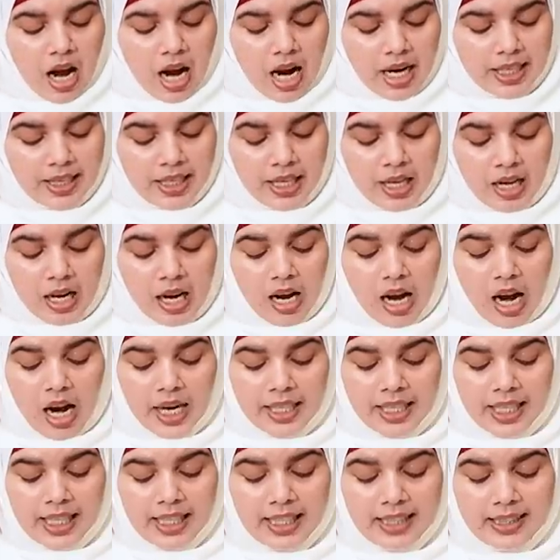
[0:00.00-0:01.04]
ஆனால்
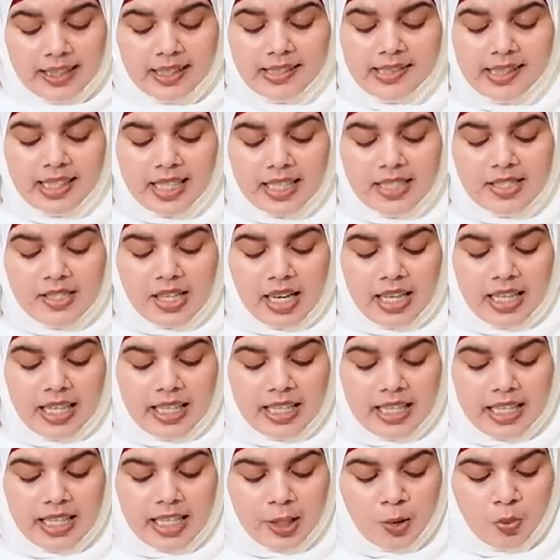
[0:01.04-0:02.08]
அனைத்து
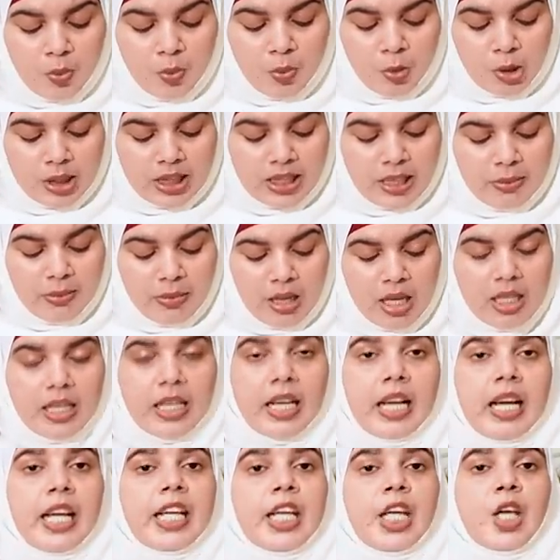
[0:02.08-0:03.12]
சிறைச்சாலைகள்லையும்
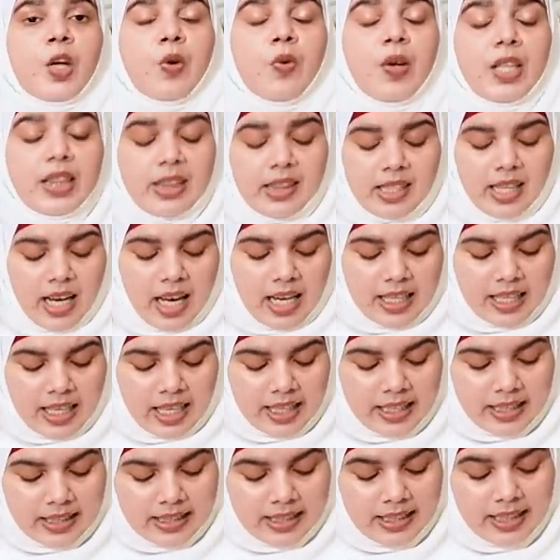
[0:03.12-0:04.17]
மொத்தமாக இருபத்தி
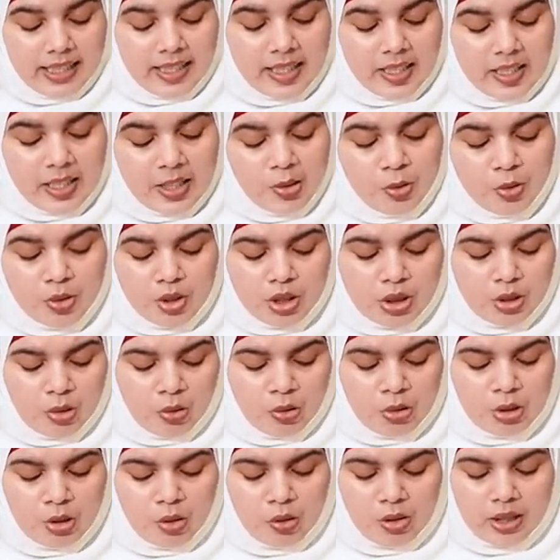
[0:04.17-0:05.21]
ஆறாயிரத்தி எழுநூற்று
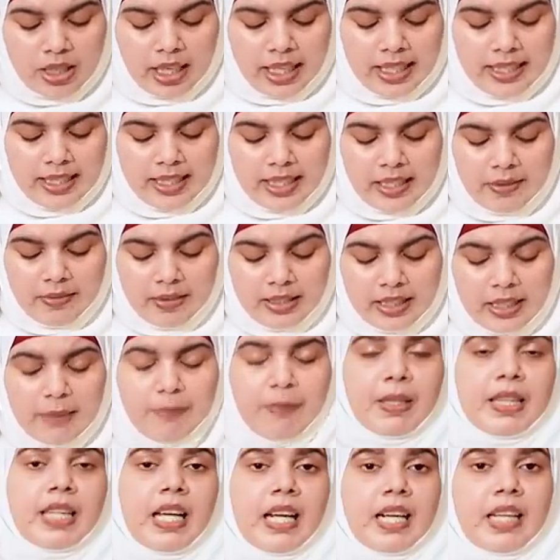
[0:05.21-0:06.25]
தொண்ணூத்தொரு கைதிகள் வந்து
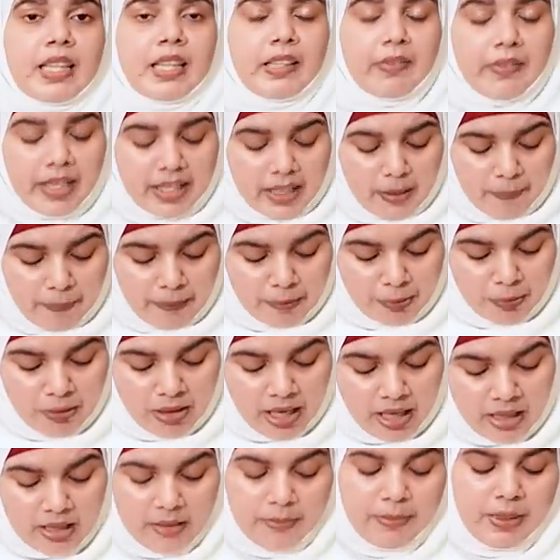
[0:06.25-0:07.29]
இப்போ தடுத்து
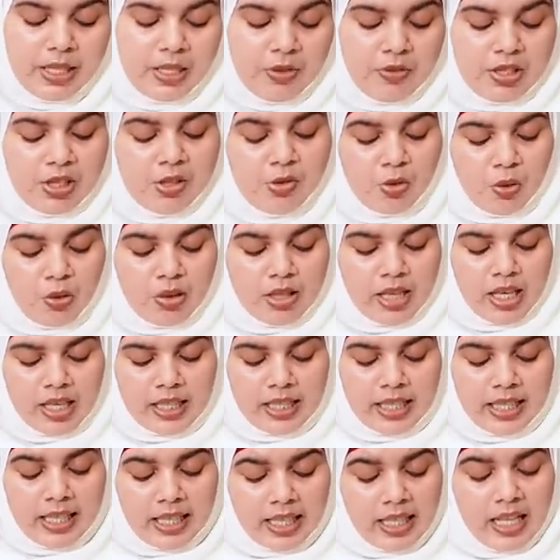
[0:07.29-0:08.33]
வைக்கப்பட்டுள்ளாங்க அப்படின்னு வந்து சொல்கிறாங்க